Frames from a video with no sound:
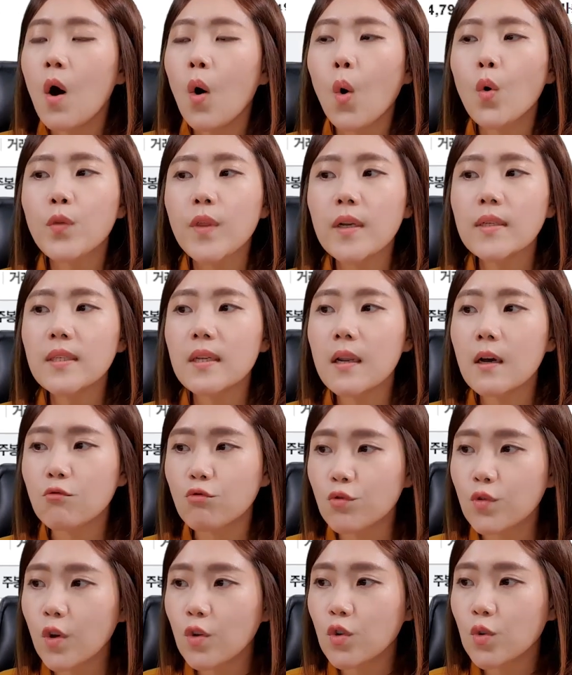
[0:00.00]
호텔 신라
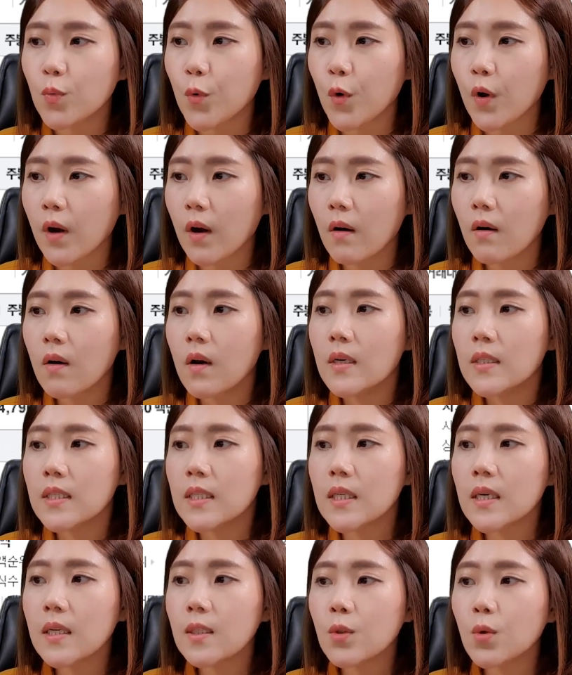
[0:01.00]
우선주 볼까요?
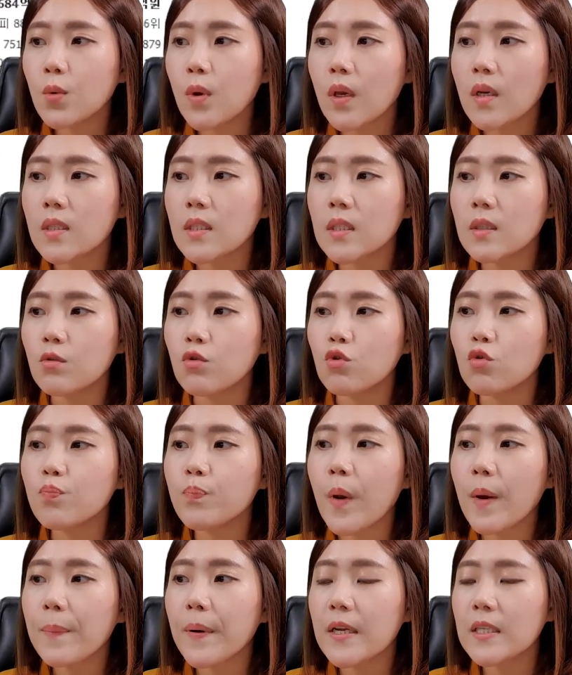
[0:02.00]
시가총액이 지금
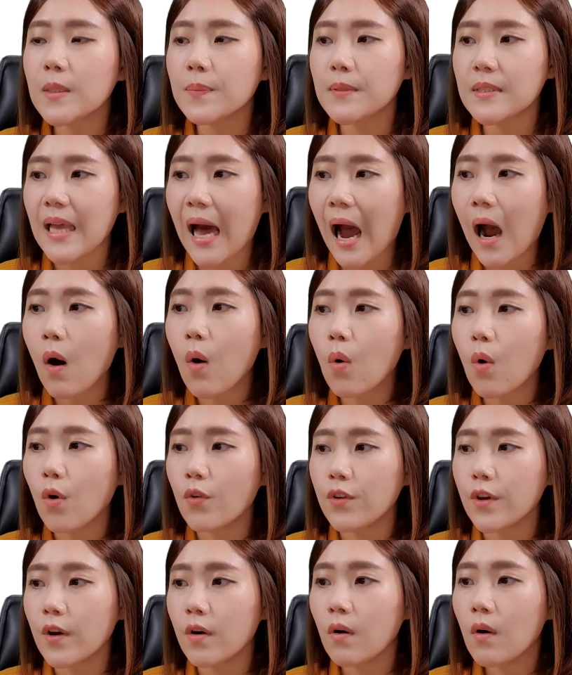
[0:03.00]
684억
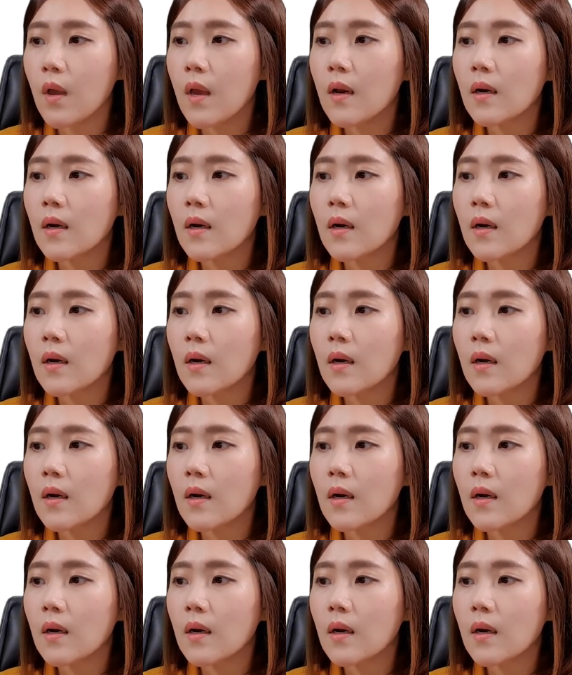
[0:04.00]
원이에요.